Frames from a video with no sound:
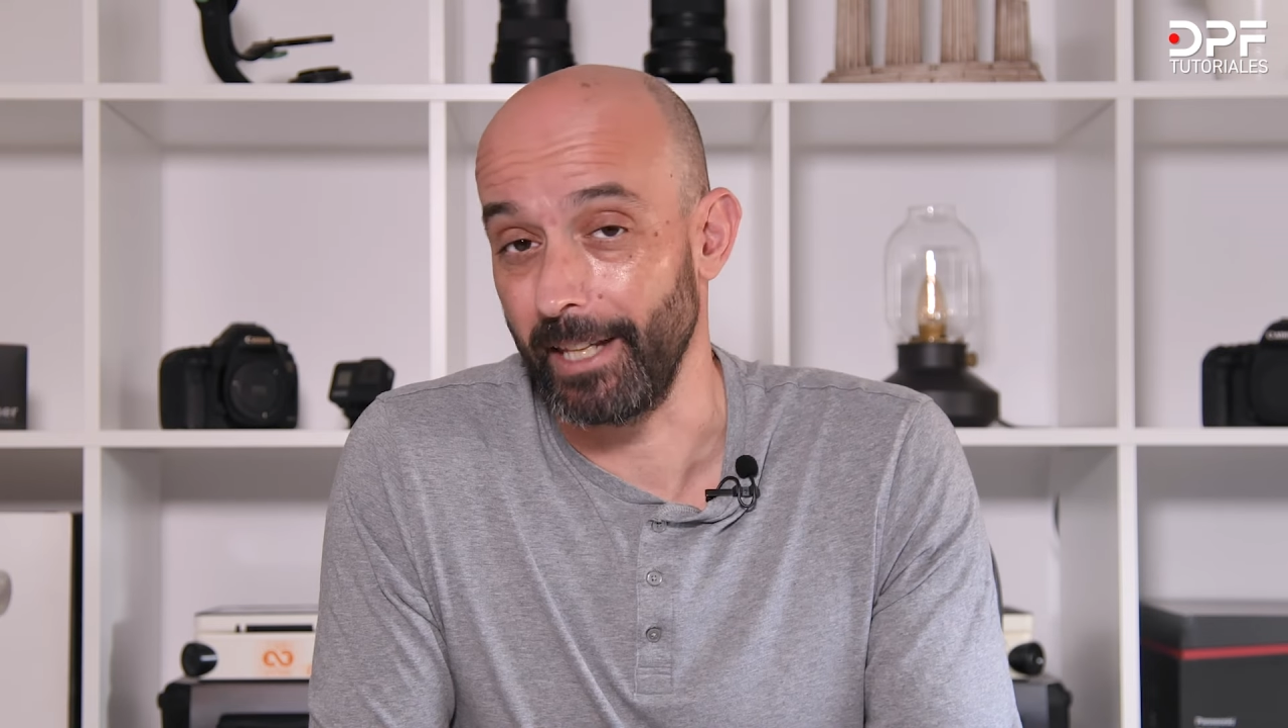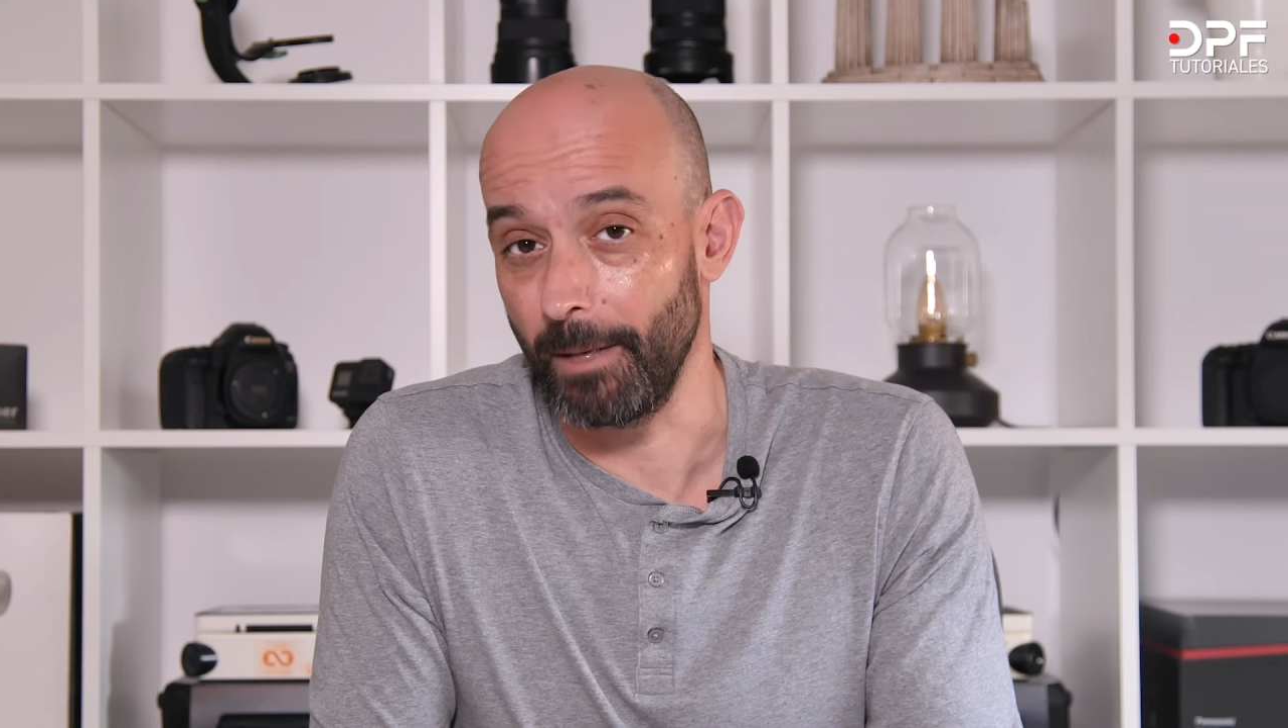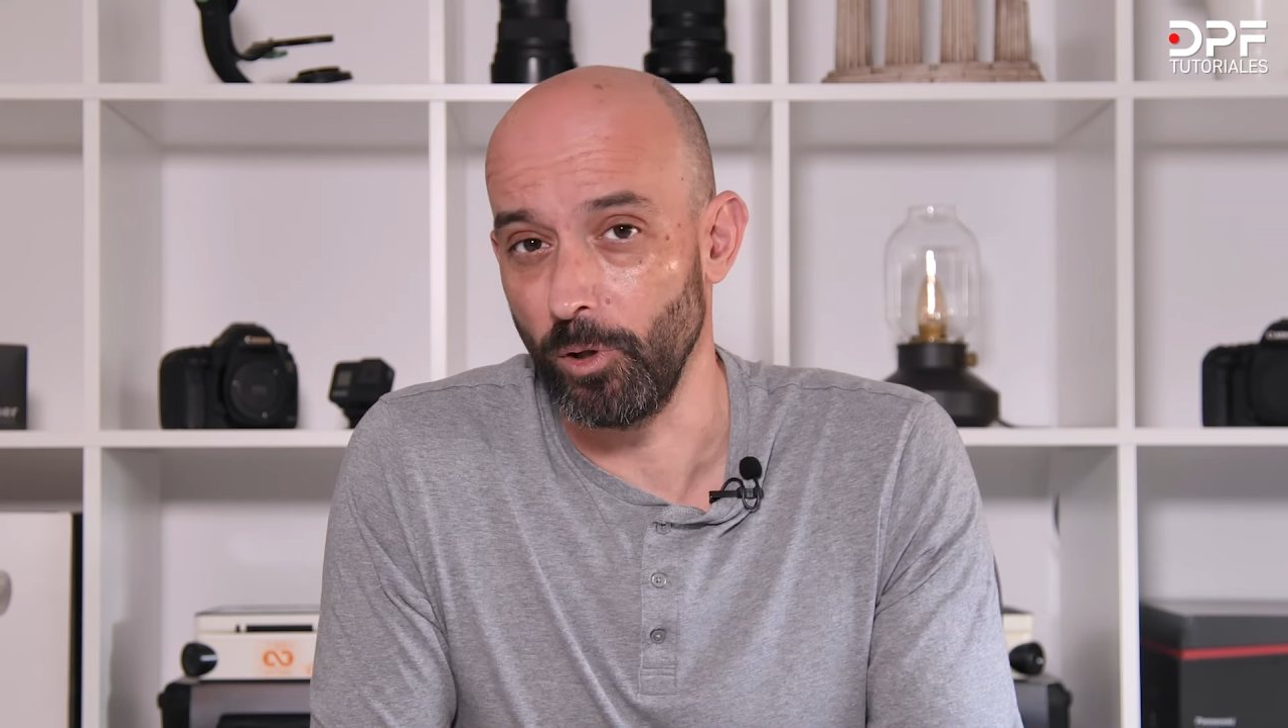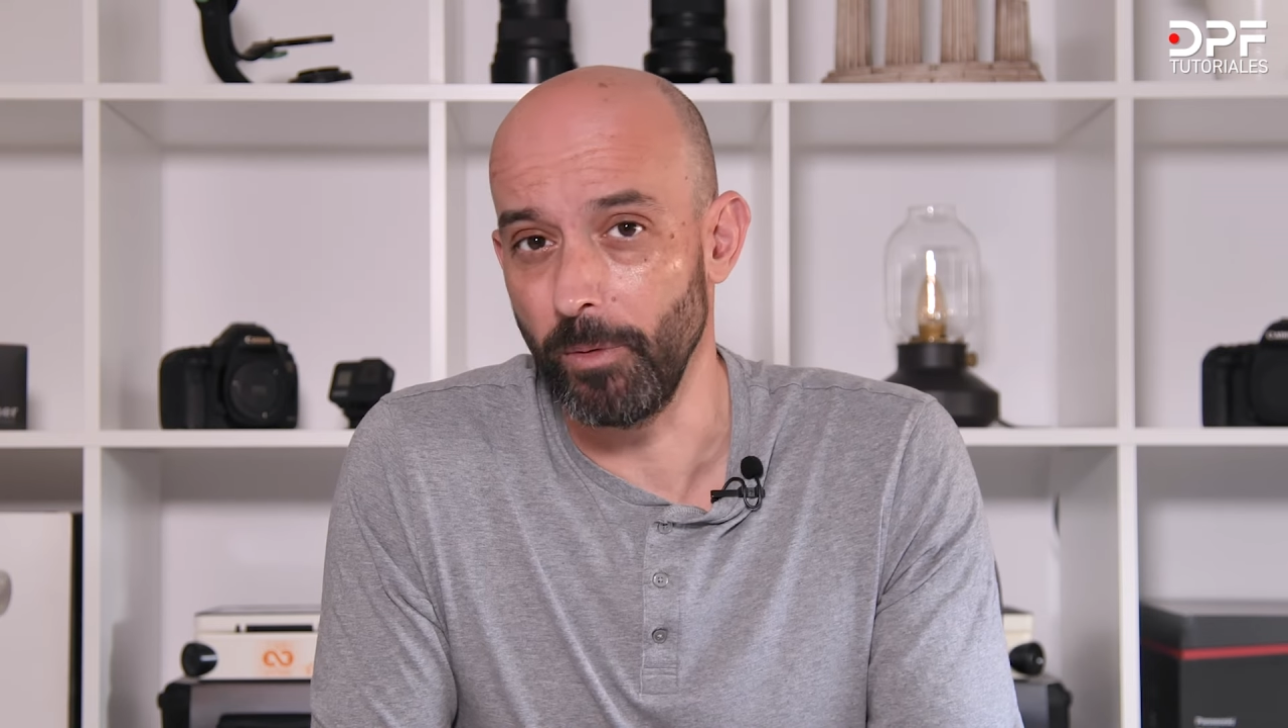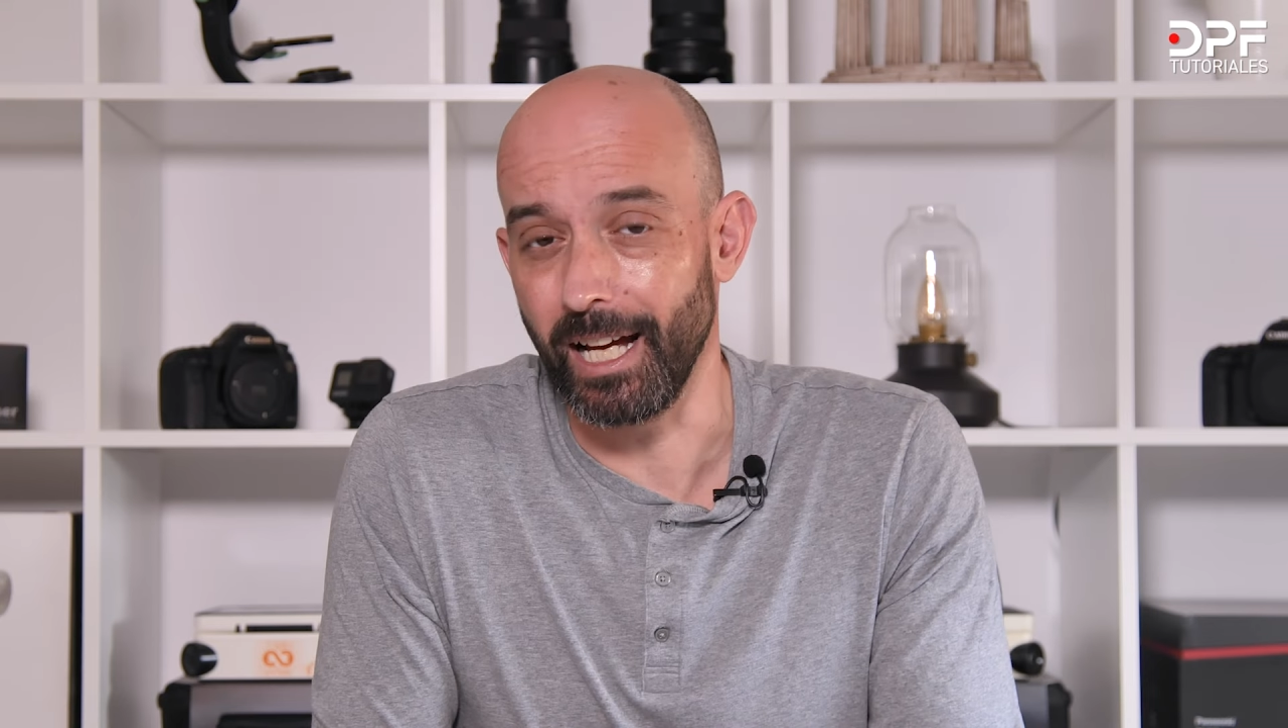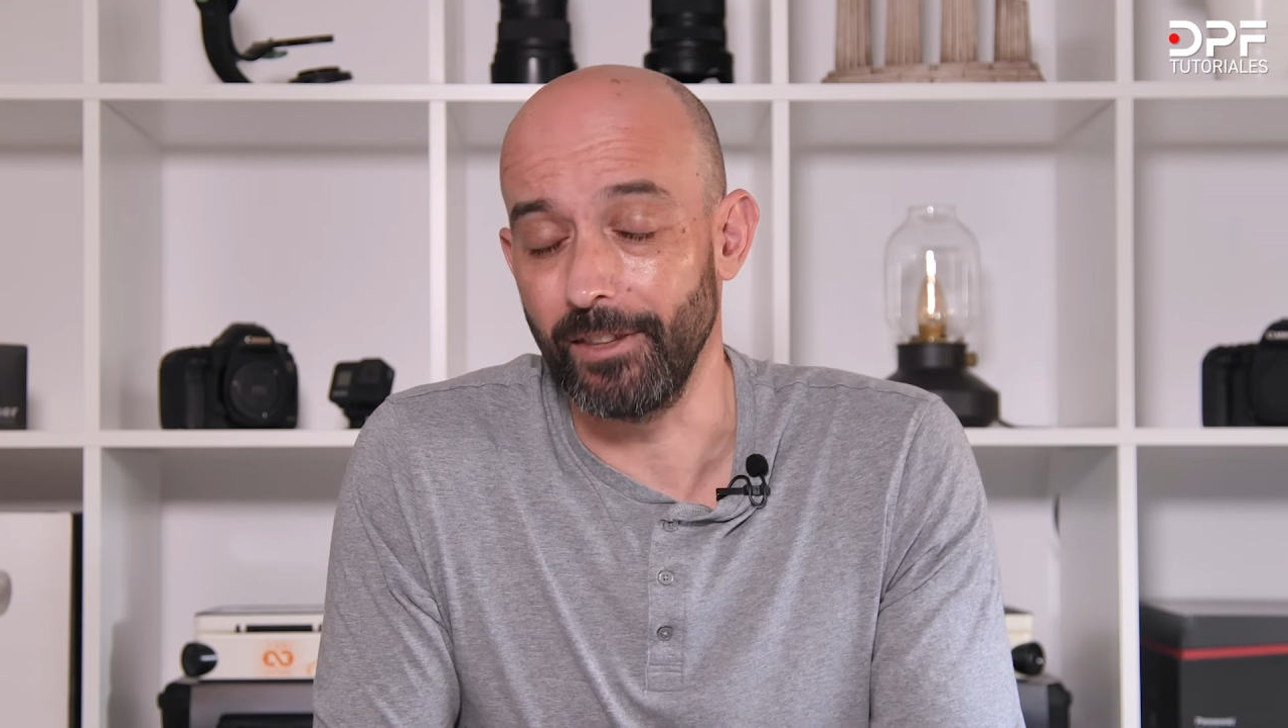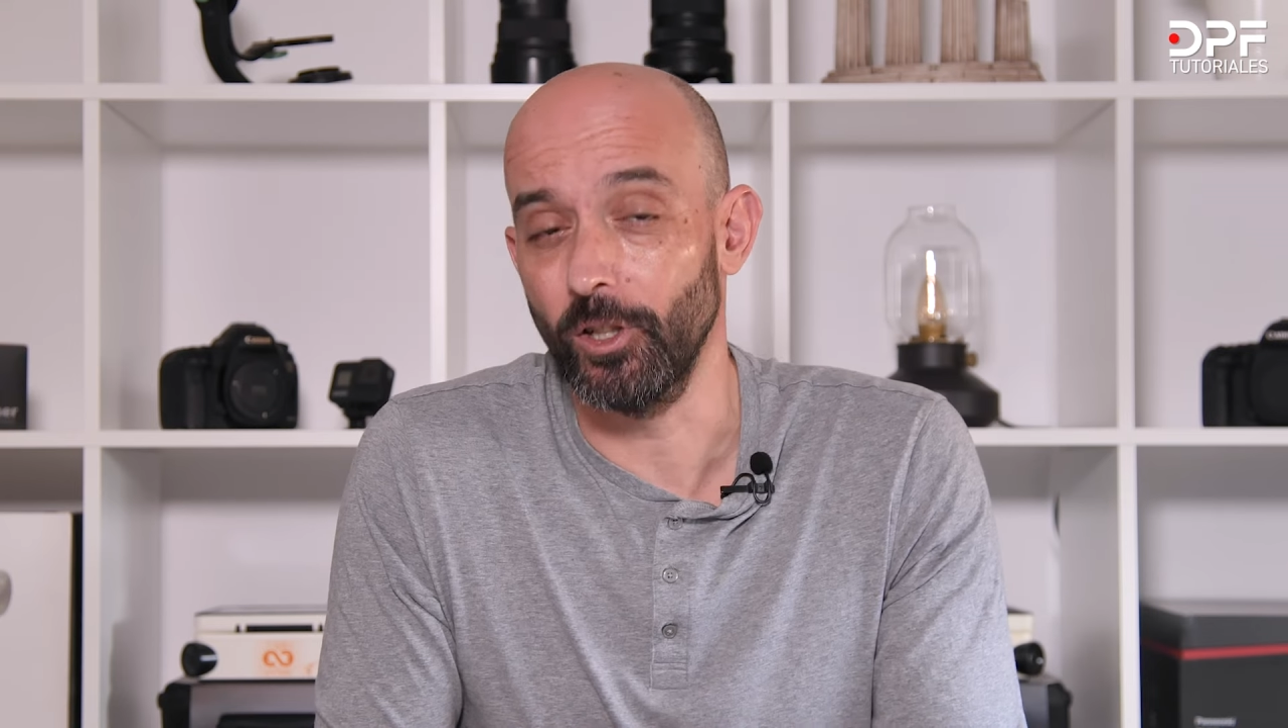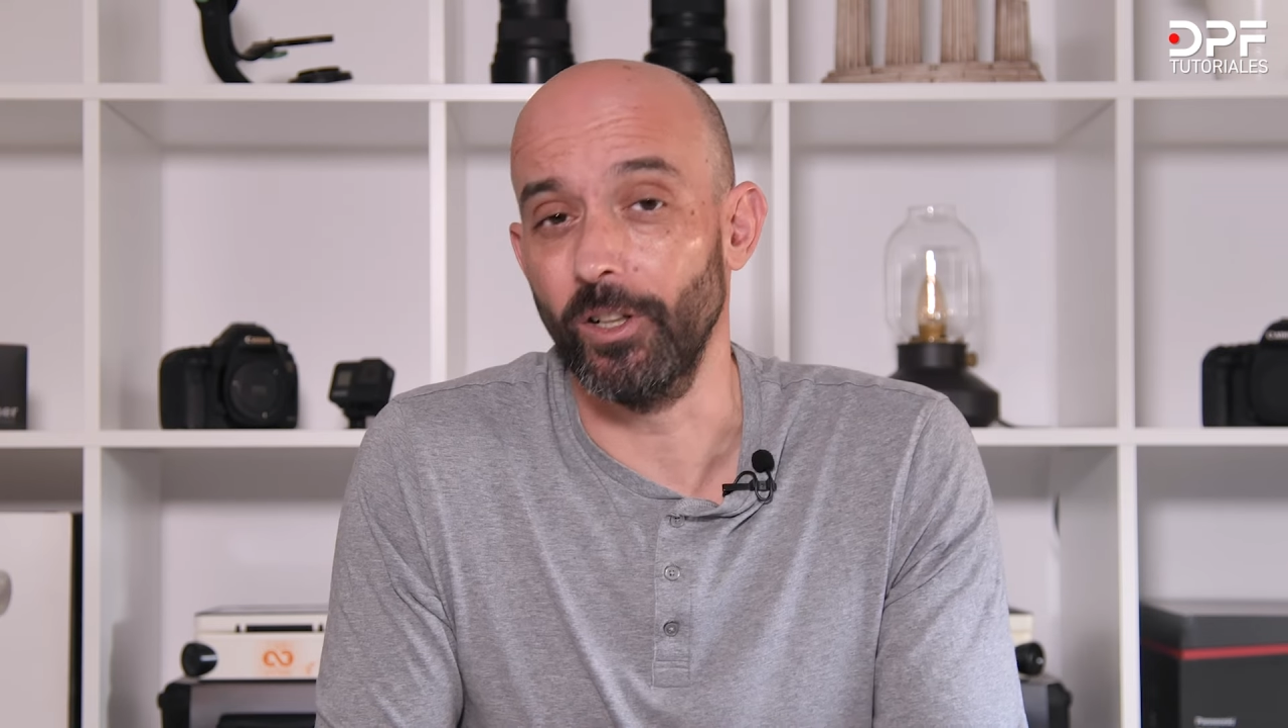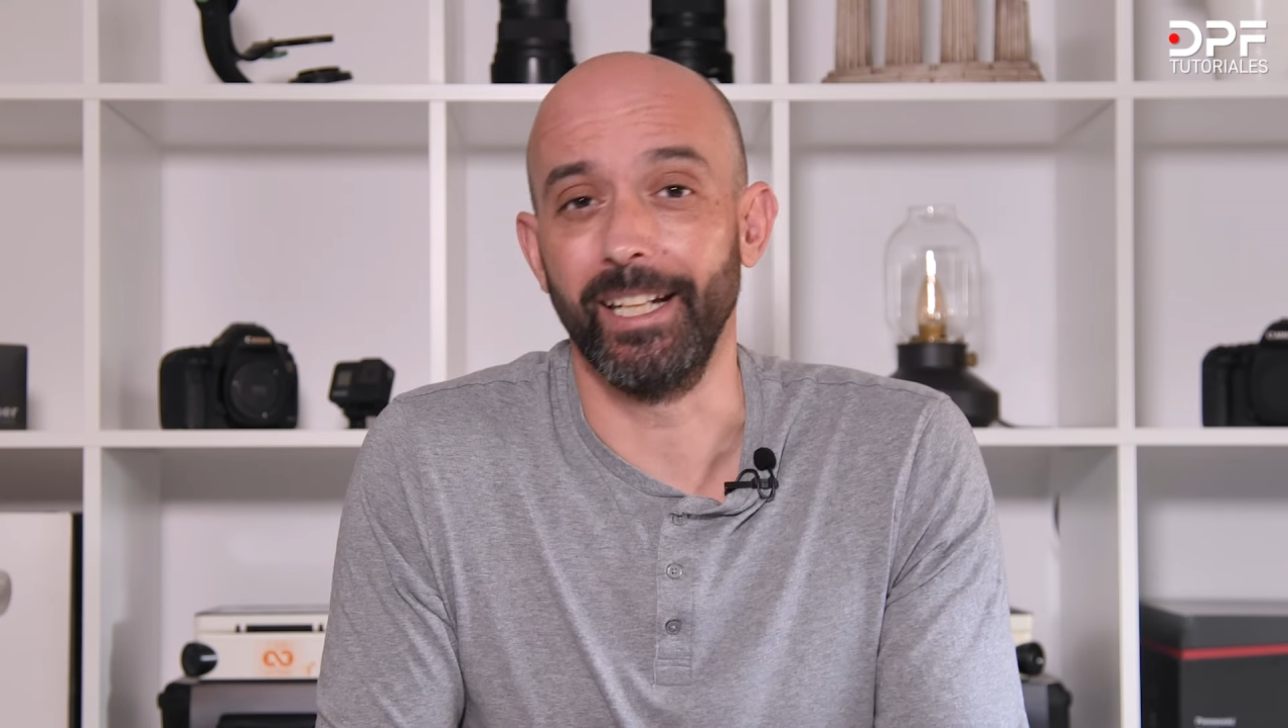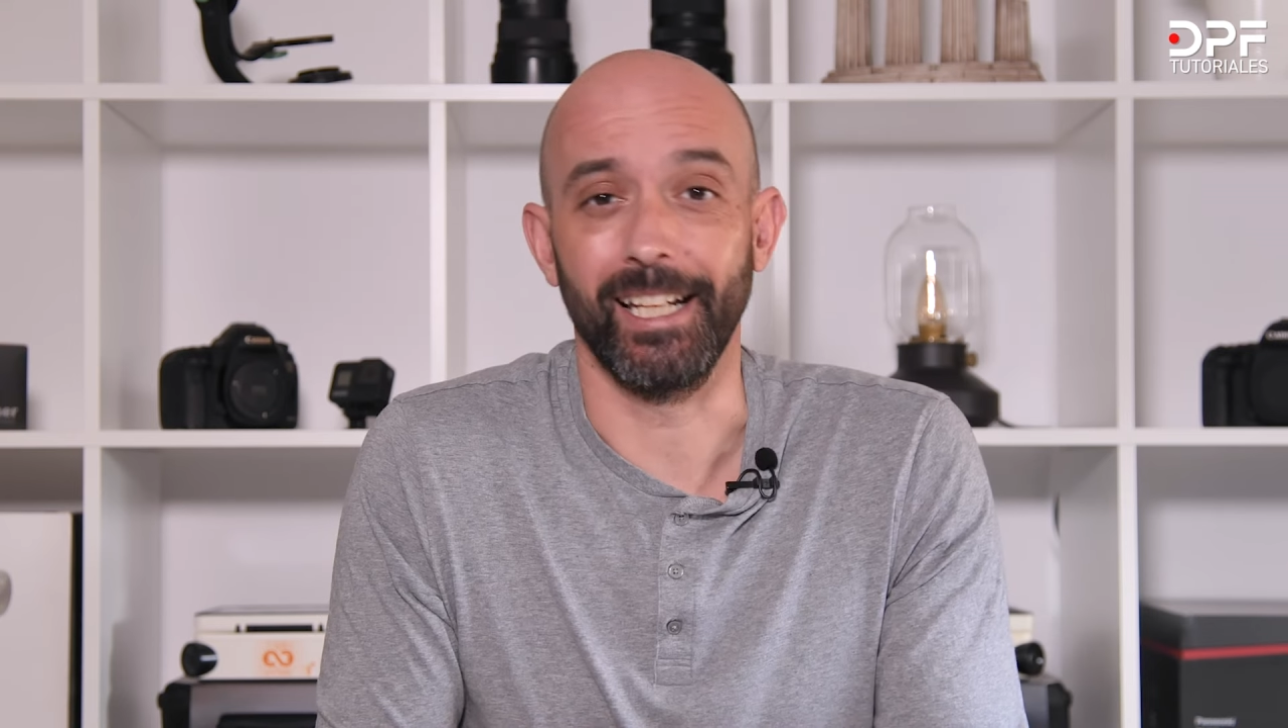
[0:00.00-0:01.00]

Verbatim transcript: vaya publicando